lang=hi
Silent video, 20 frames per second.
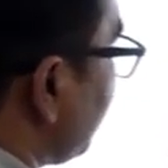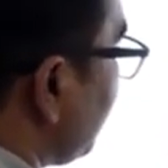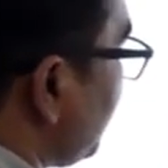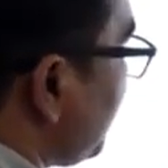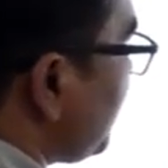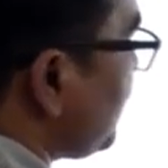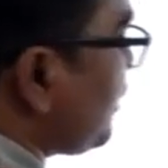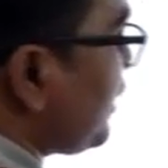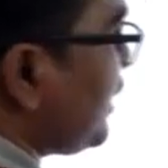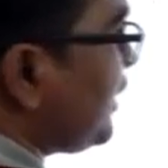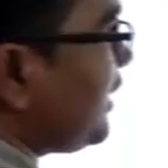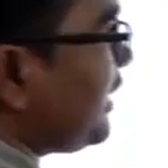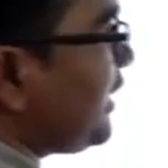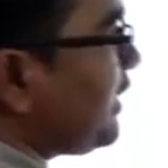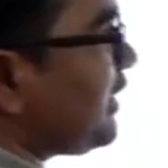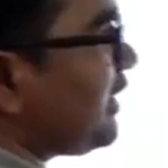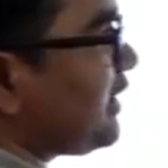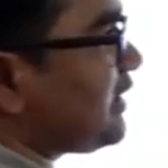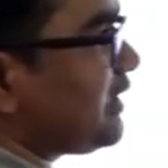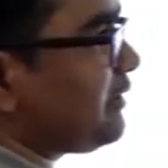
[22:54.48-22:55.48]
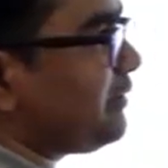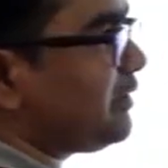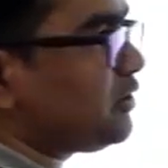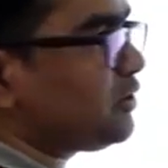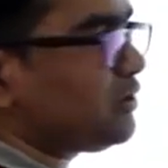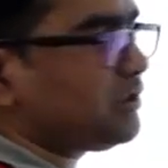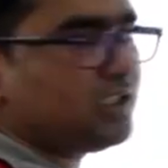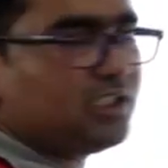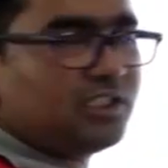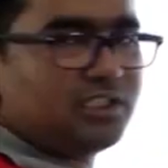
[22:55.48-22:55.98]
क्योंकि तुरंत दिख रहा था मैं
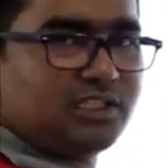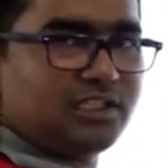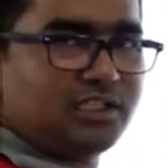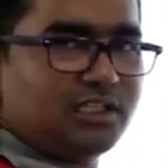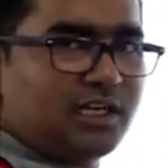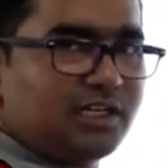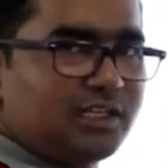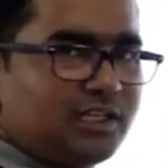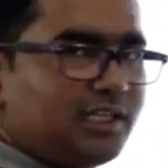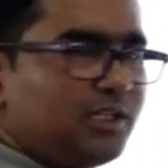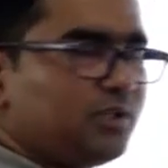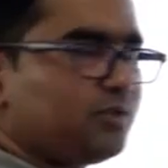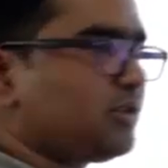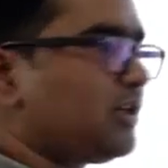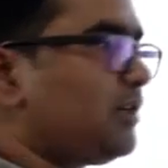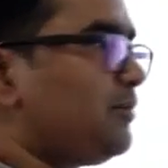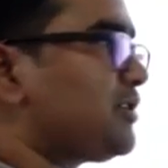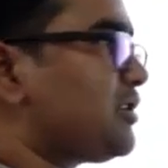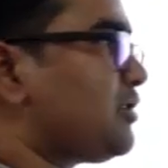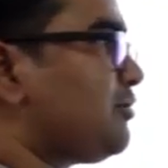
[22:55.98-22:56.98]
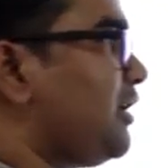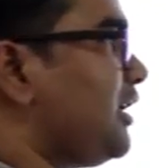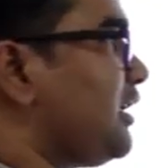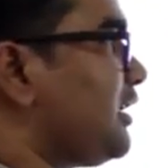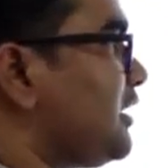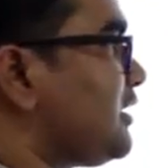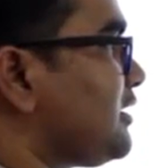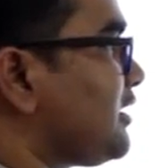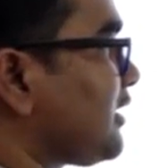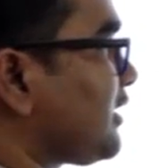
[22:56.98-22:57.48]
जिस चीज़ की जानकारी है उसका हम इस्तेमाल
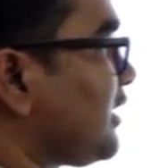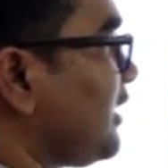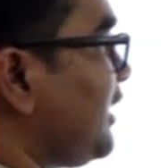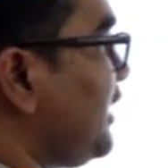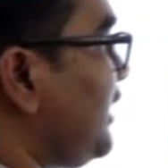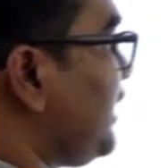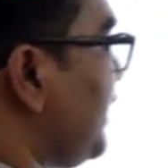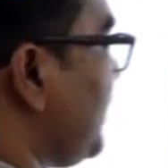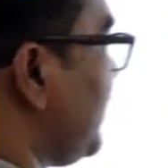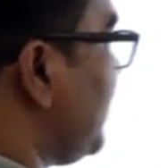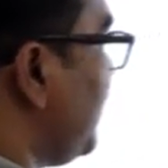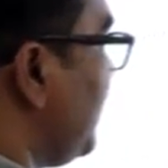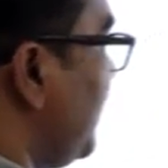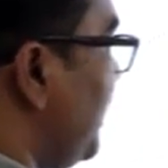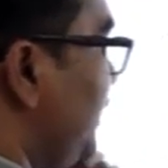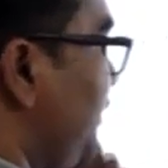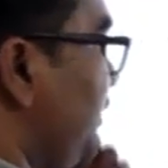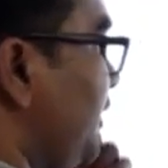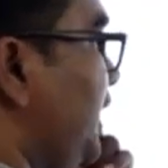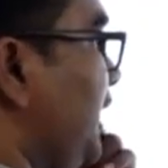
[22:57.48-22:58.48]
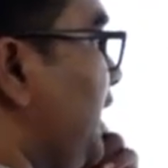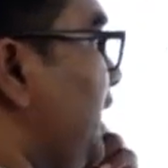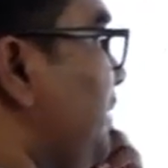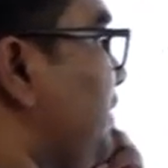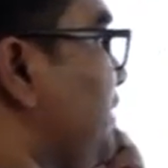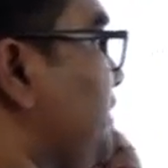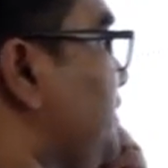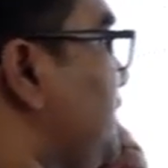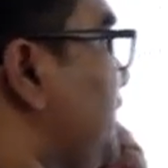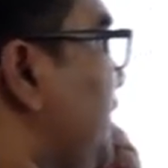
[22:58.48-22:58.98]
कर सकते हैं ठीक है तो देखिए
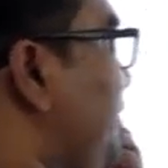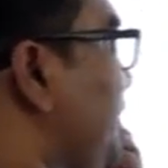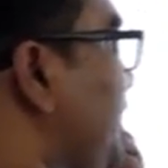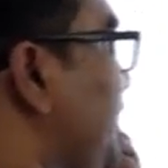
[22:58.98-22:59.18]
बच्चों यहाँ